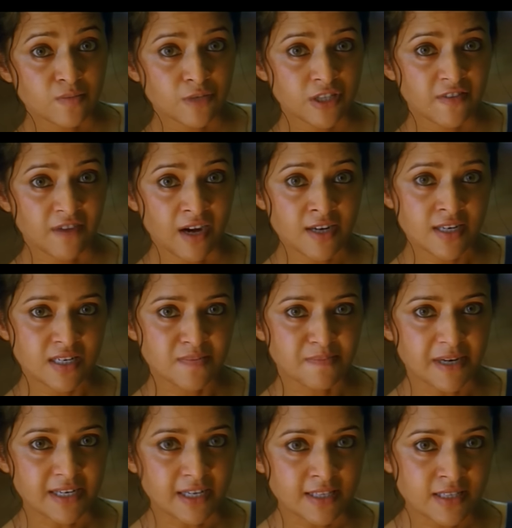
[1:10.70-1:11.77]
చెప్పుతో కొట్టాను
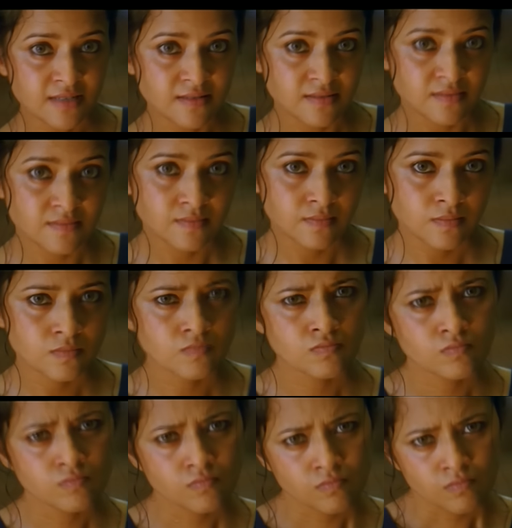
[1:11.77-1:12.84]
సరిపోలేదా
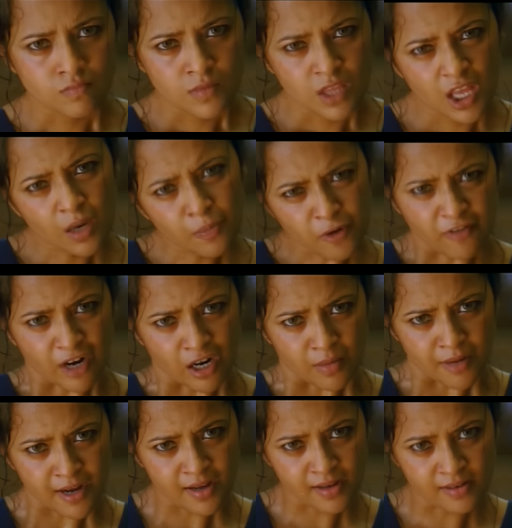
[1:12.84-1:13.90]
మళ్ళీ
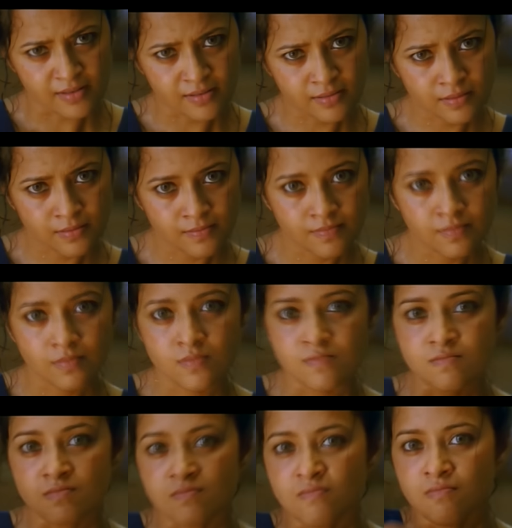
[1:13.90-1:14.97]
కొట్టించుకోవాలా
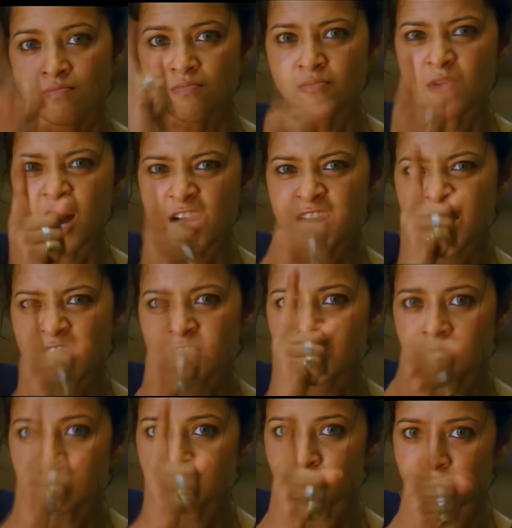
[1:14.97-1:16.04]

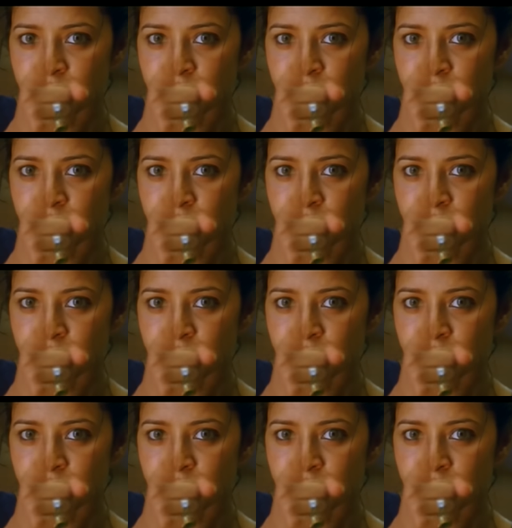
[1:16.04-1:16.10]
మర్యాదగా ఇక్కడి